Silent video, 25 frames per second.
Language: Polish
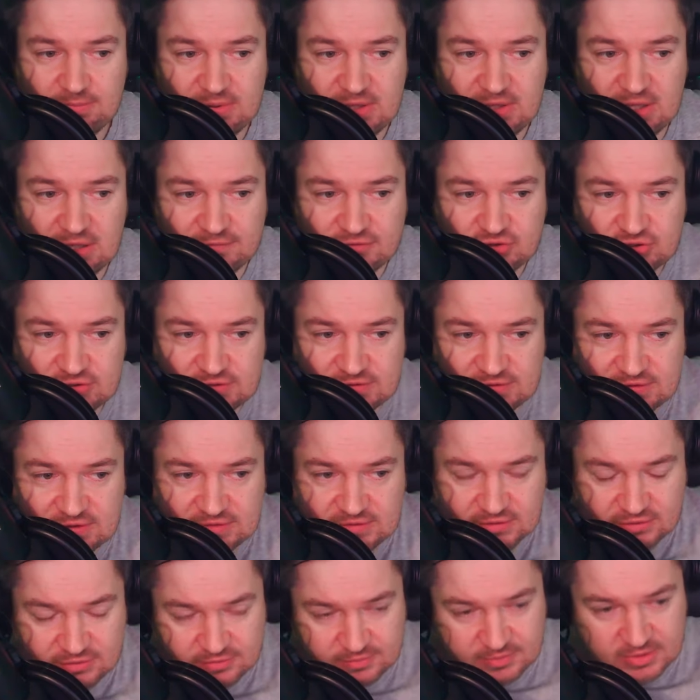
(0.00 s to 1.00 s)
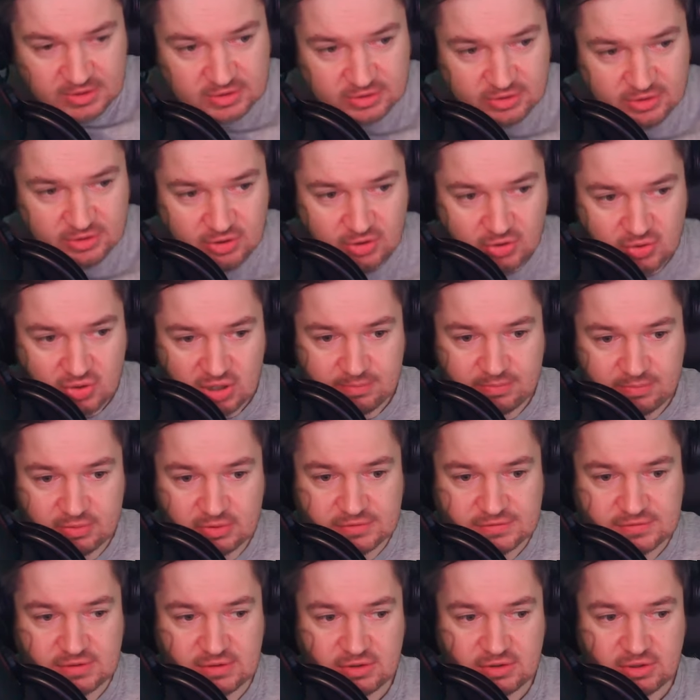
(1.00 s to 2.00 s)
pierwszy sezon dookoła
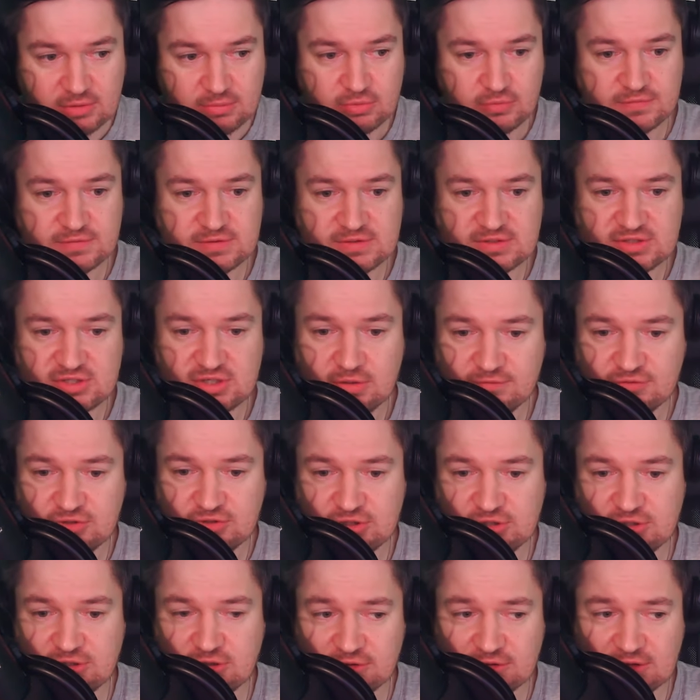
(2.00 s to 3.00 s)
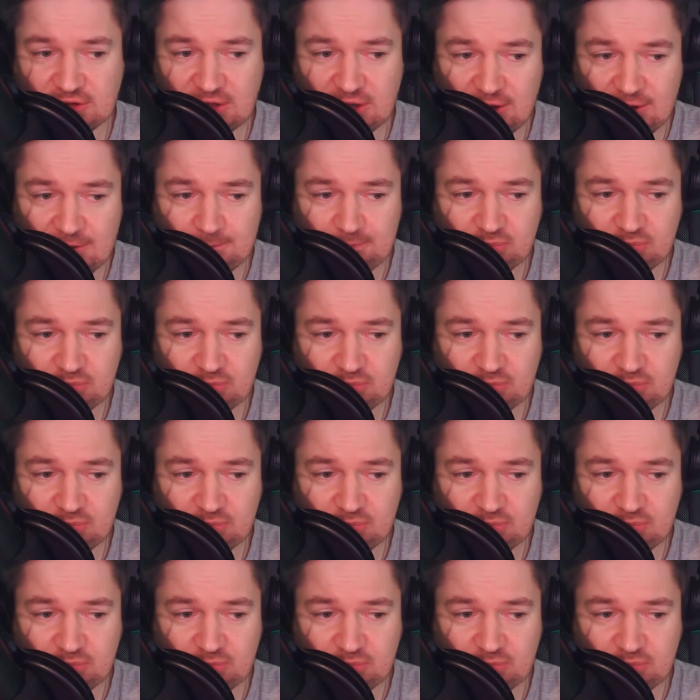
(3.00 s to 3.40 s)
Polski, to był strzał w dziesiątkę.